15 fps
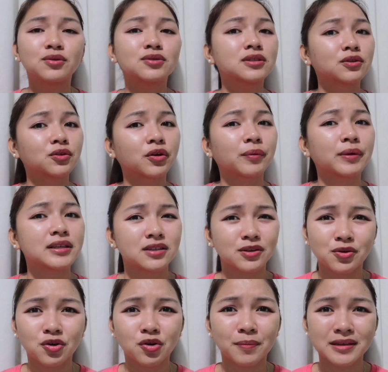Doon sa Norway,
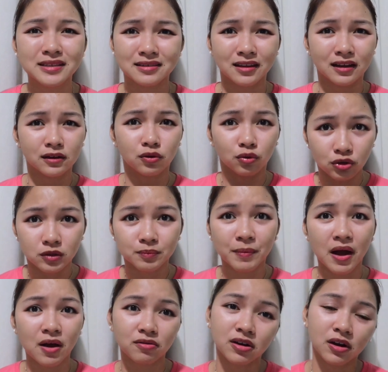siguro mas nag-lose
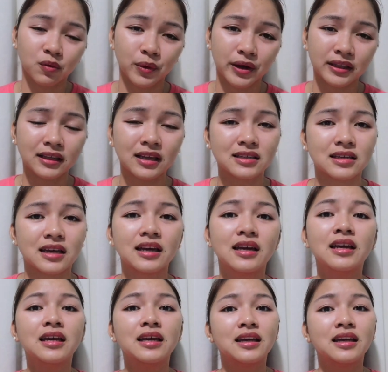pa ako ng weight kasi